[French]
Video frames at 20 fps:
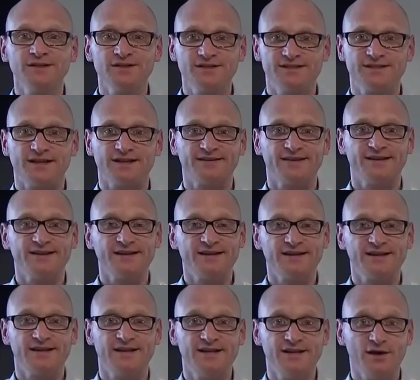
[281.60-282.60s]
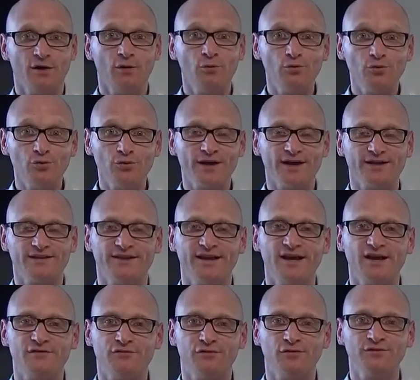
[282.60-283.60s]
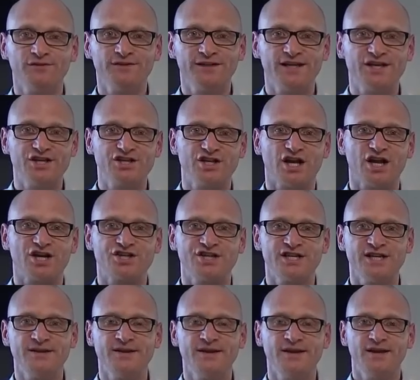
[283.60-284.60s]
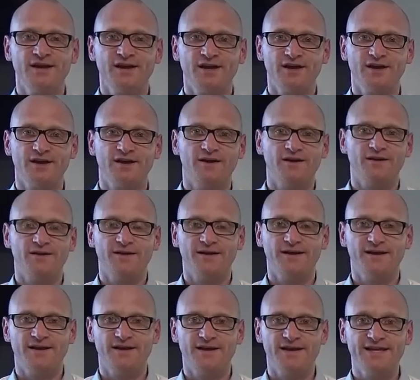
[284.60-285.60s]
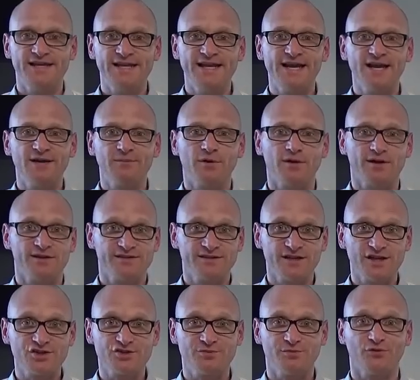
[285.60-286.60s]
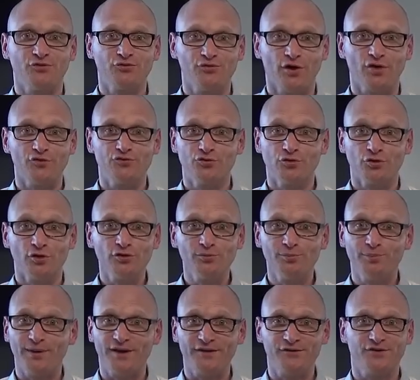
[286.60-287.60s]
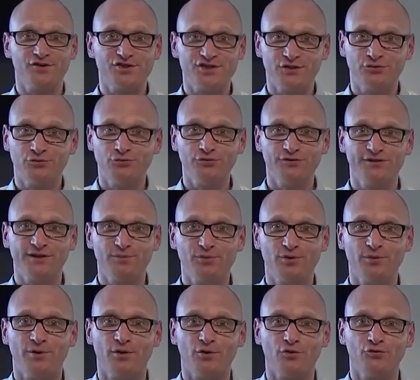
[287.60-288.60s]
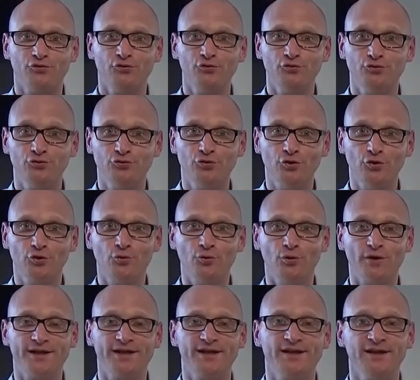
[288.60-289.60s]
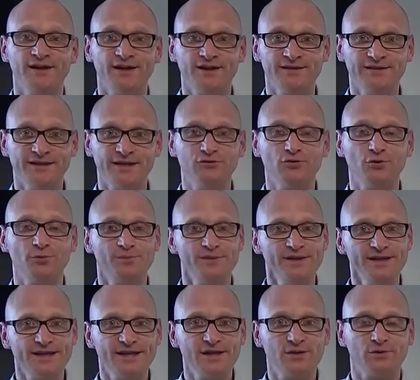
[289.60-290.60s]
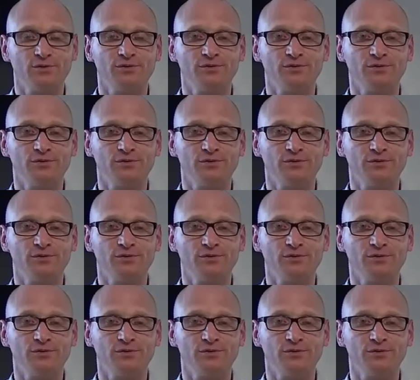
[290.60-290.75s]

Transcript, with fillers: certains clients ou locataires vont télécharger euh, illégalement. Et ça, je m'en suis rendu compte parce que j'ai tout simplement reçu deux courriers d'Adopi qui,